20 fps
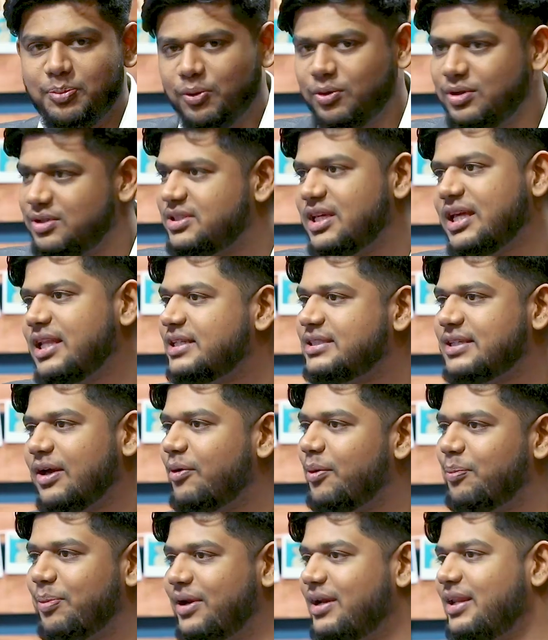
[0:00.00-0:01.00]
இப்போ ஒரு
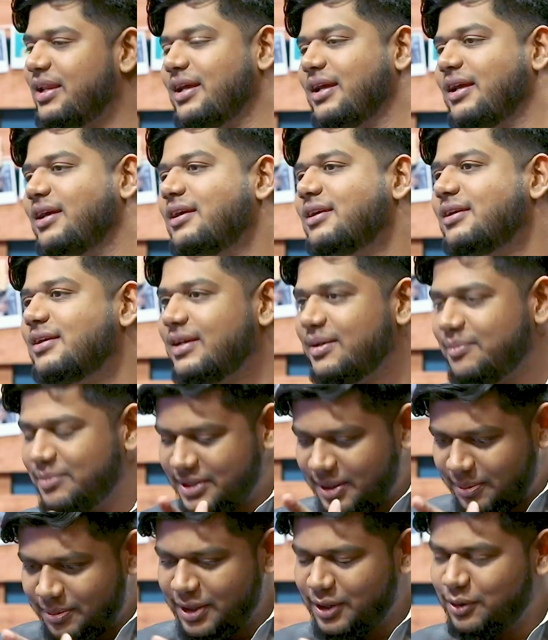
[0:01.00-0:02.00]
சீரியஸாகவே போயிட்டுருக்கு
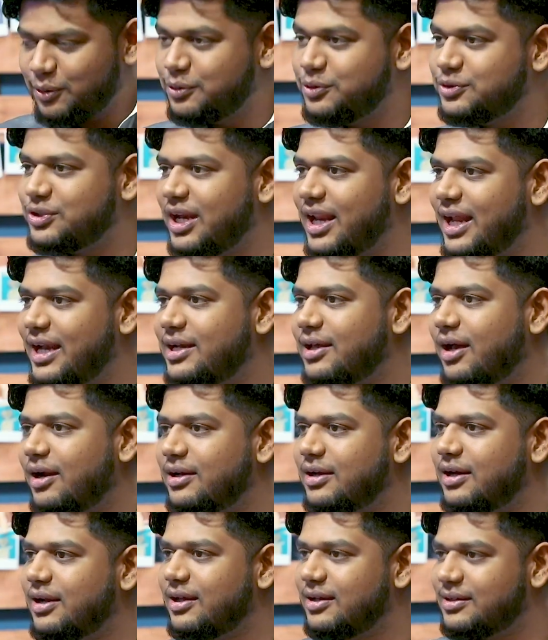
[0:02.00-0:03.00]
பட் அப்படியே கொஞ்சம் லைட்
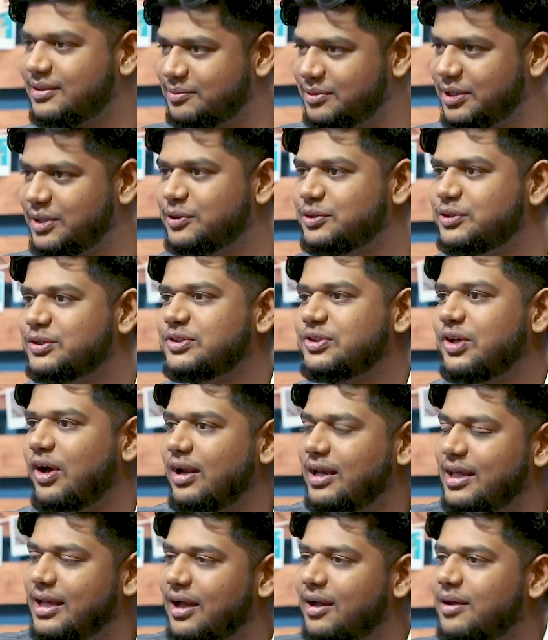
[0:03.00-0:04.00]
ஹார்ட்டடாக அப்படியே கொஞ்சம்
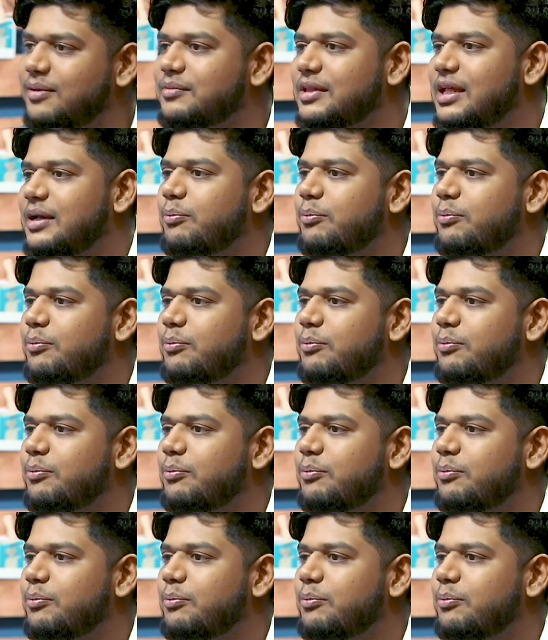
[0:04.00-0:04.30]
ஜாலியாக